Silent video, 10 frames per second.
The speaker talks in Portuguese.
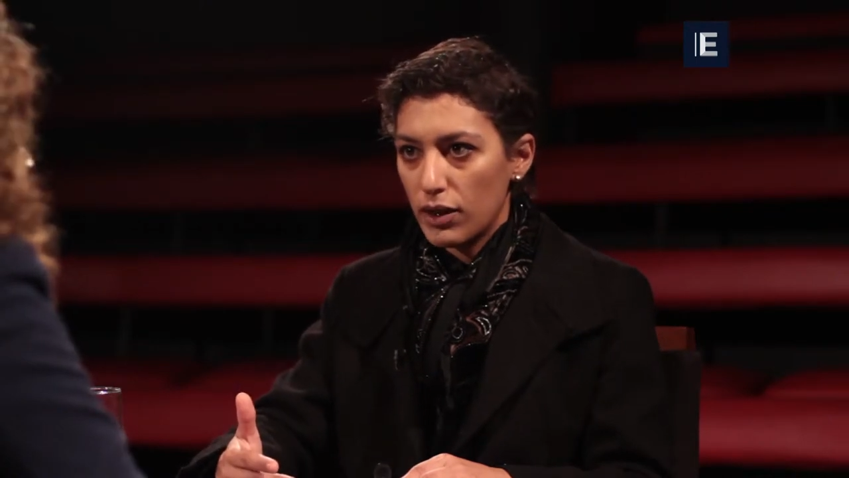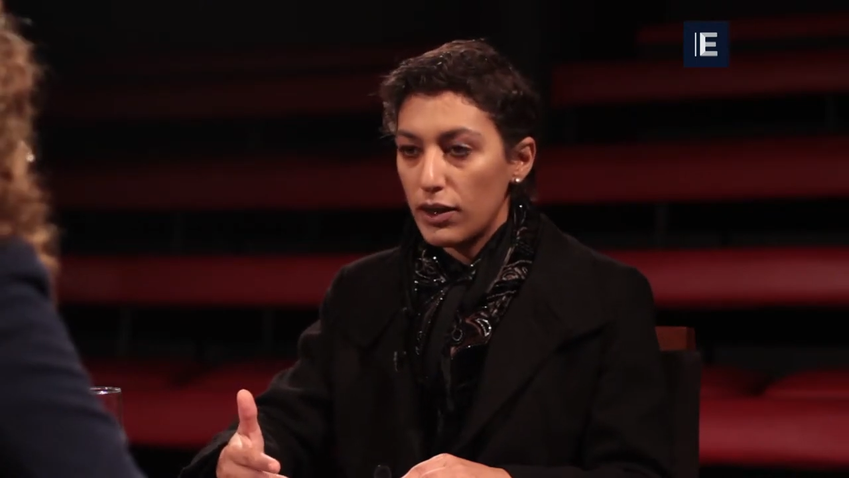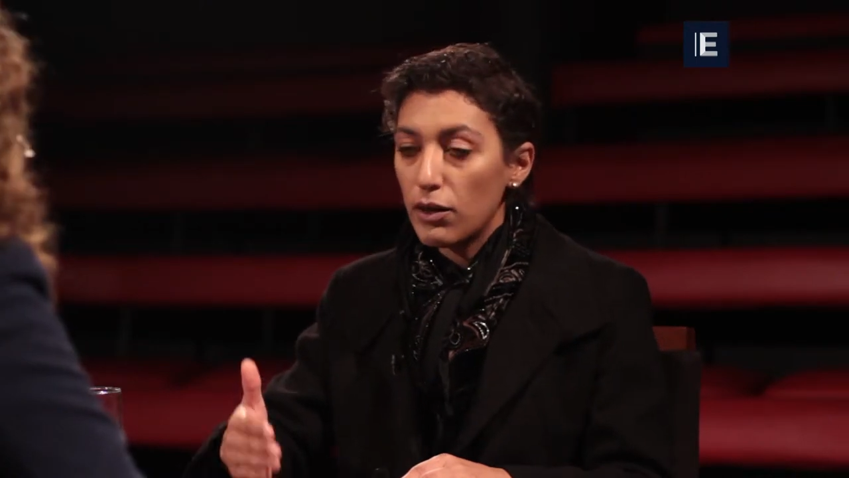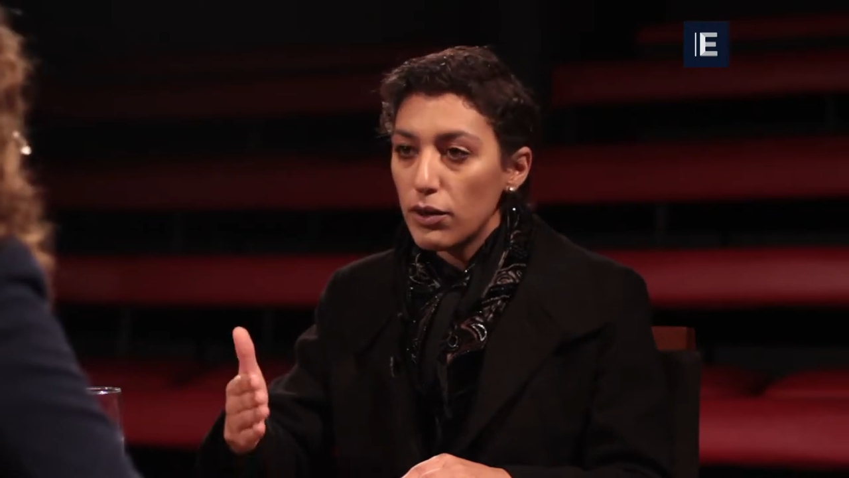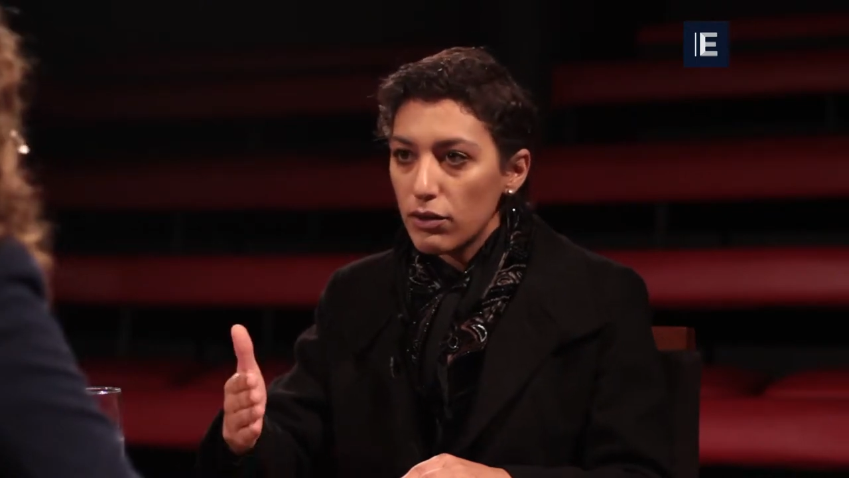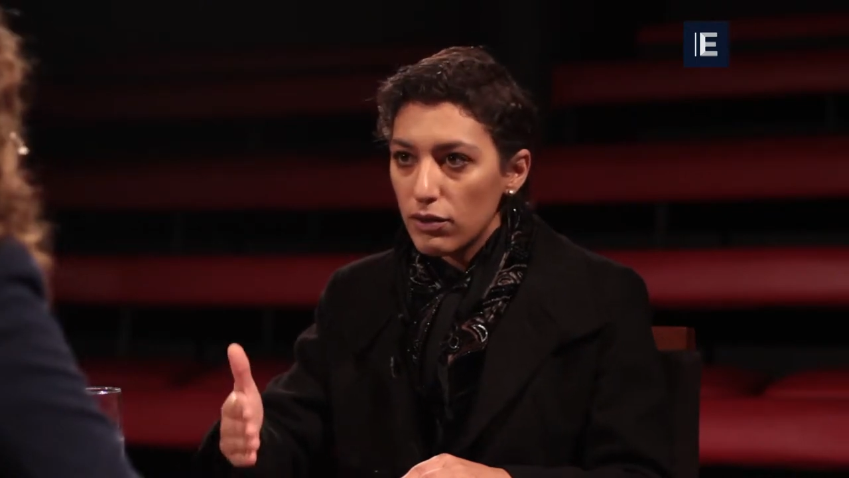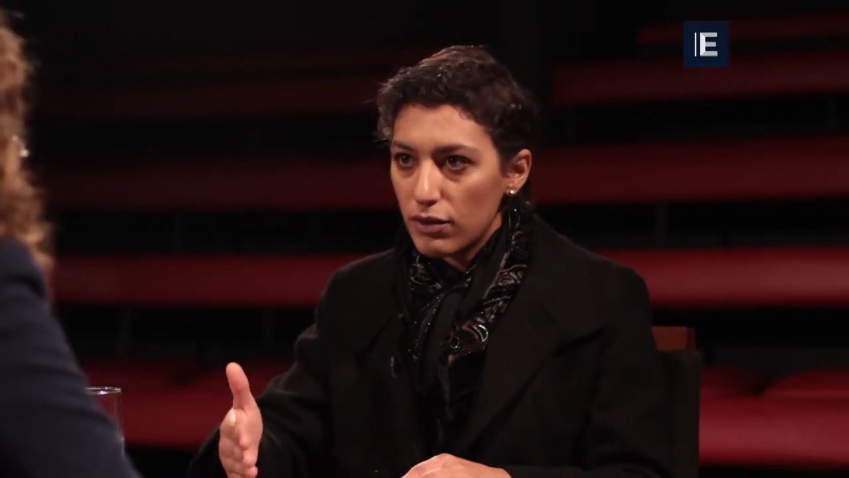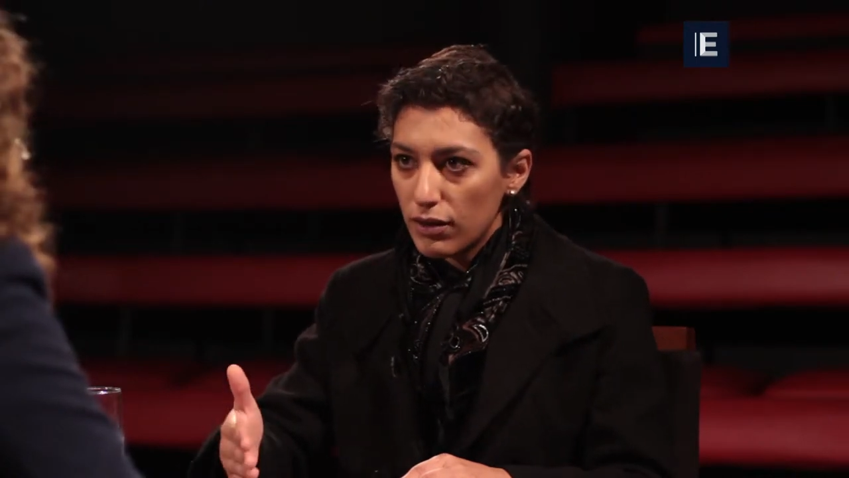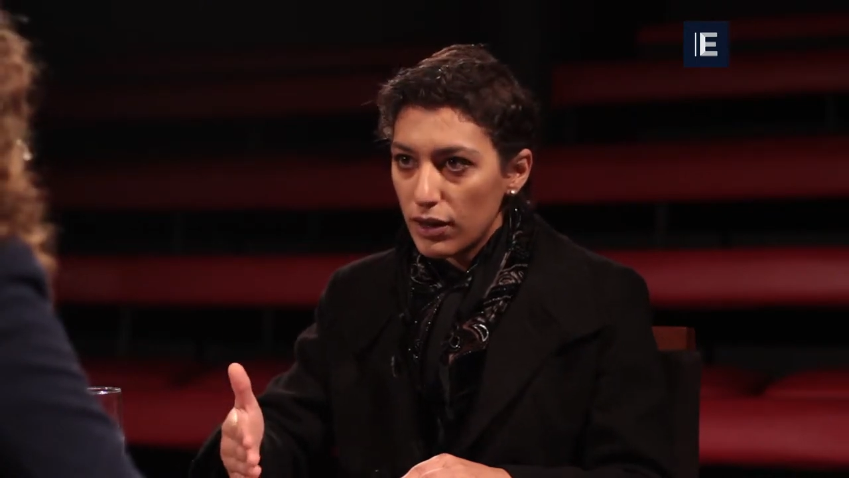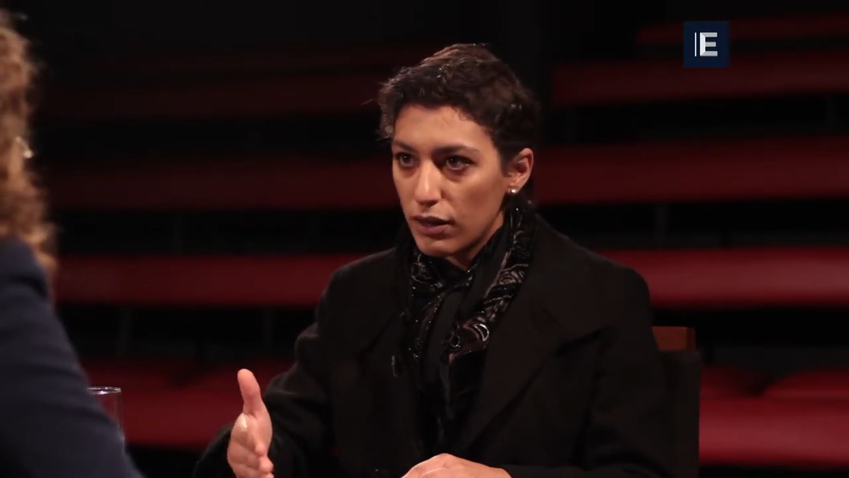e não
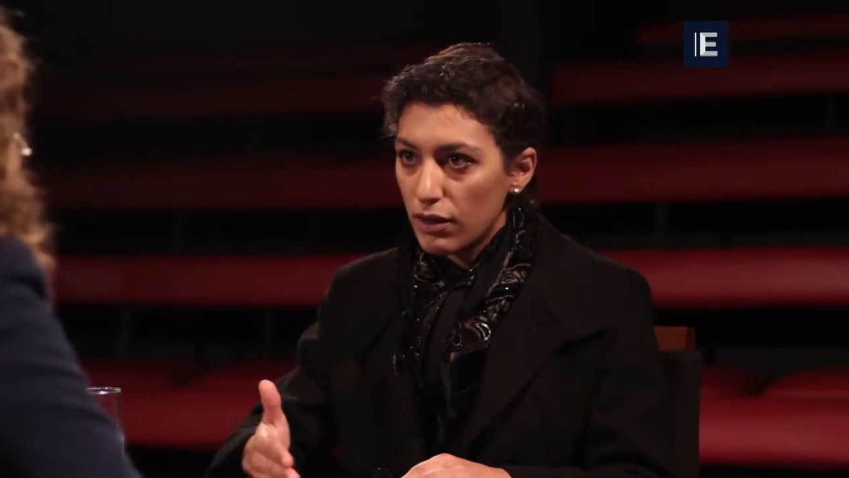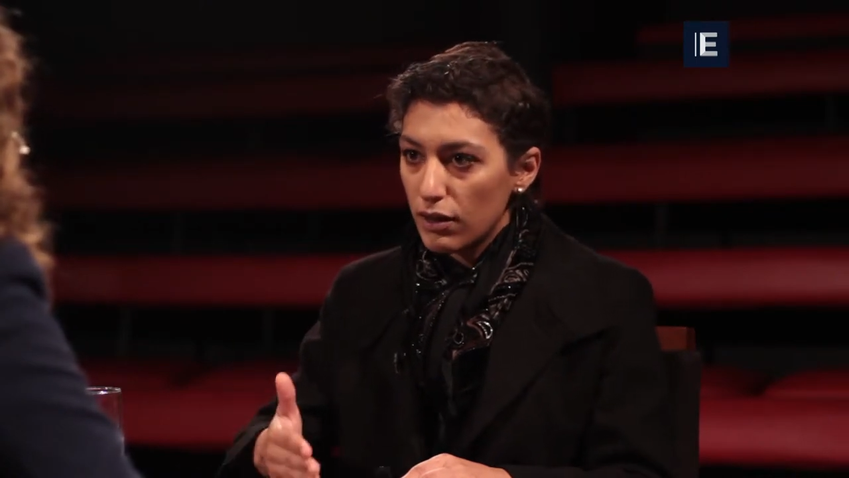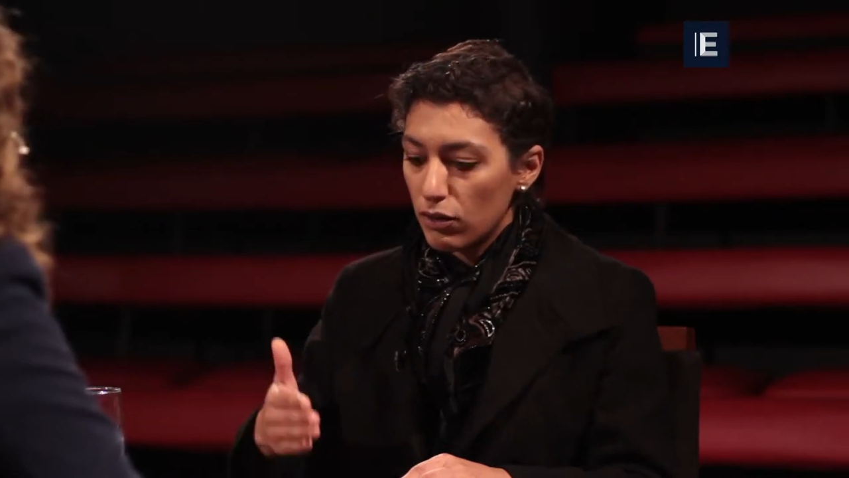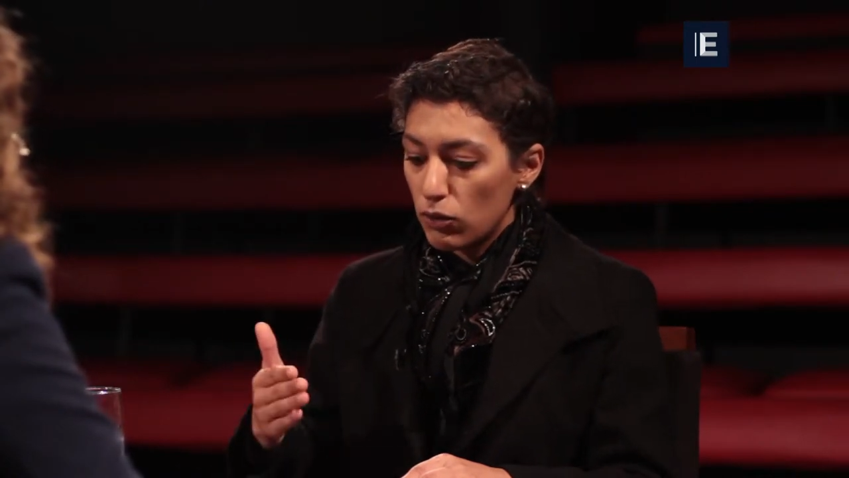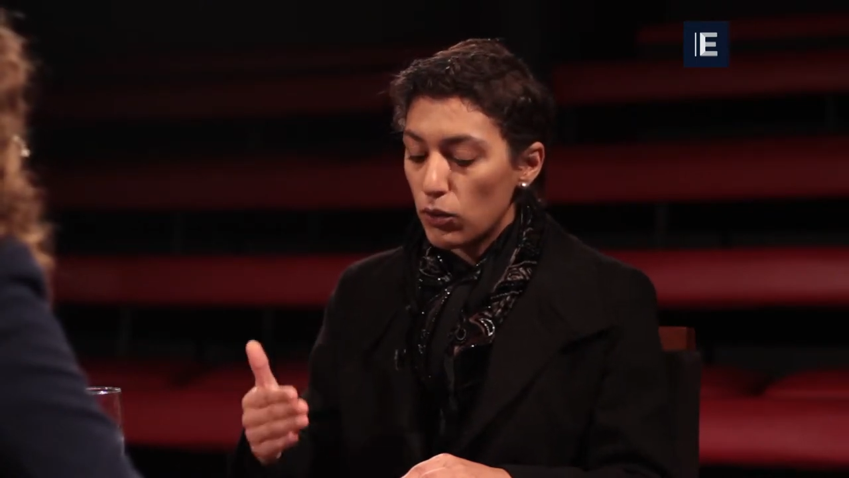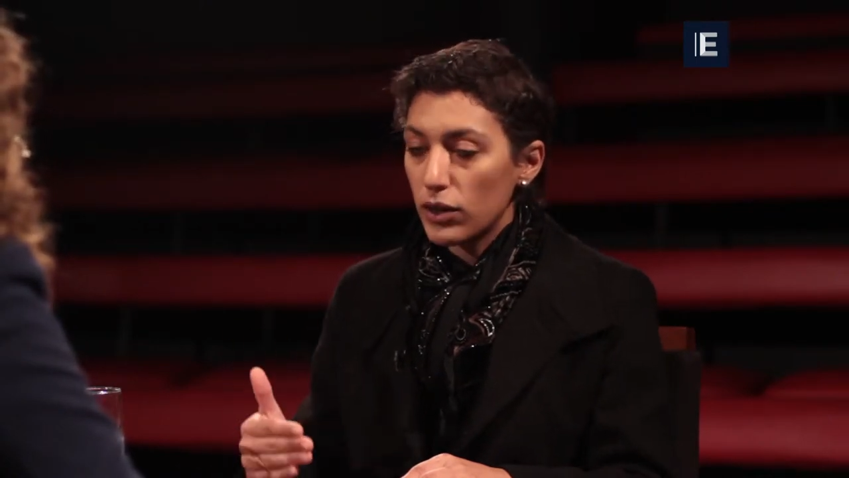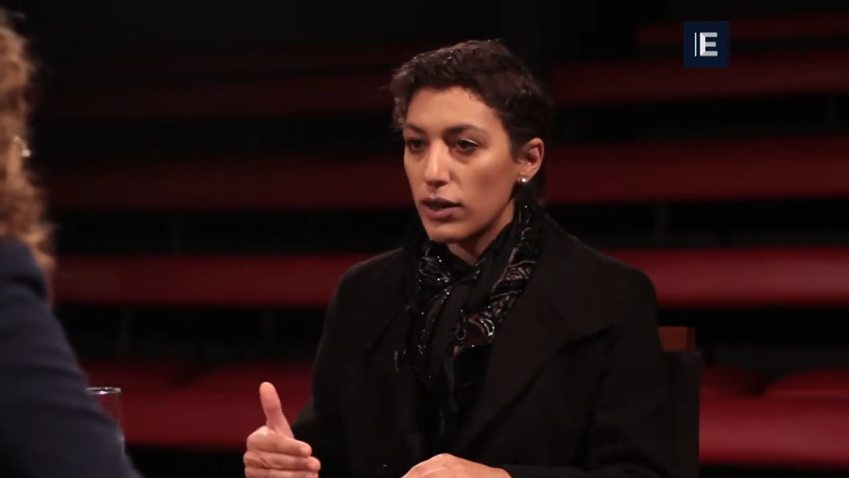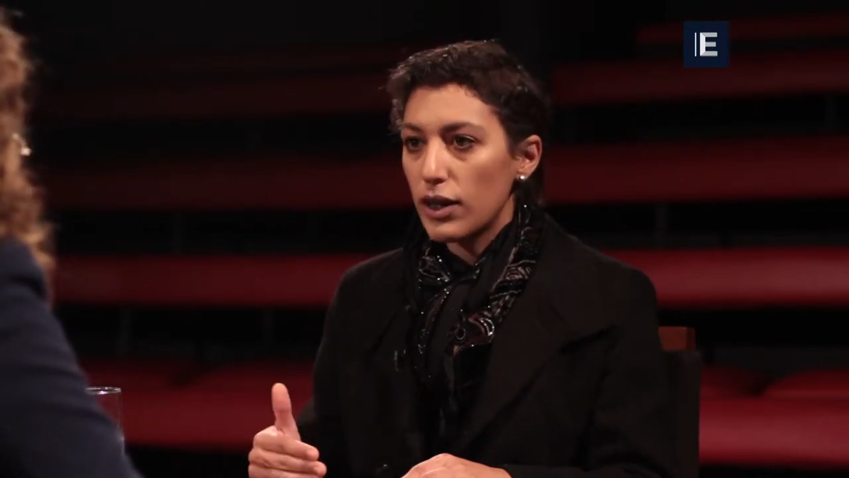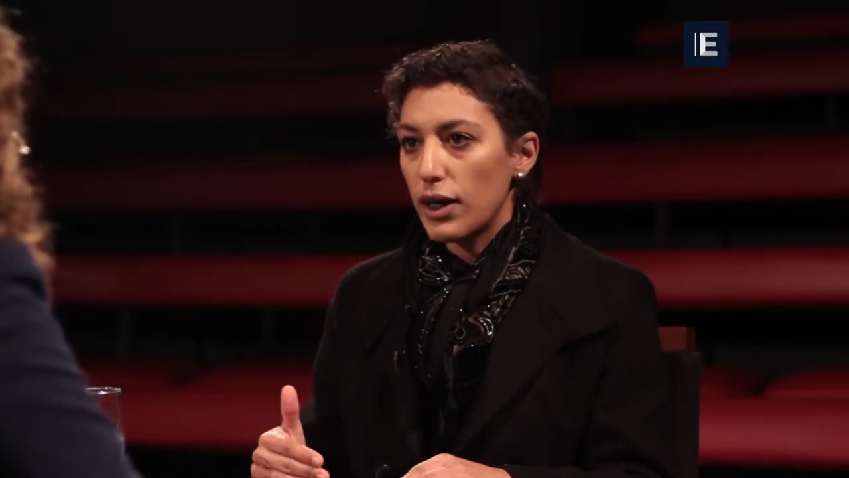reduzir toda